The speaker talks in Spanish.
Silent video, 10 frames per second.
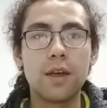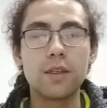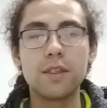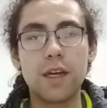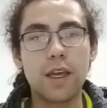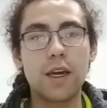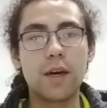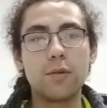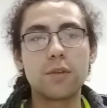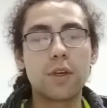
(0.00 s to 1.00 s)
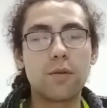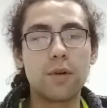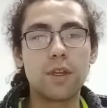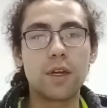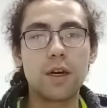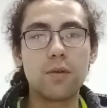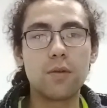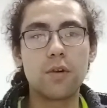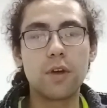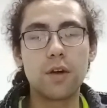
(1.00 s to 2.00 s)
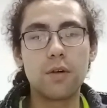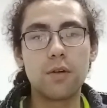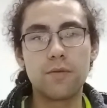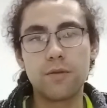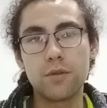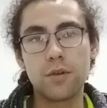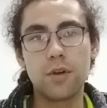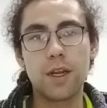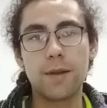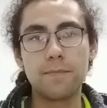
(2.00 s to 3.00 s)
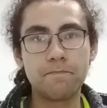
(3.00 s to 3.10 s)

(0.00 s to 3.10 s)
ya digamos se encuentra un código funcional.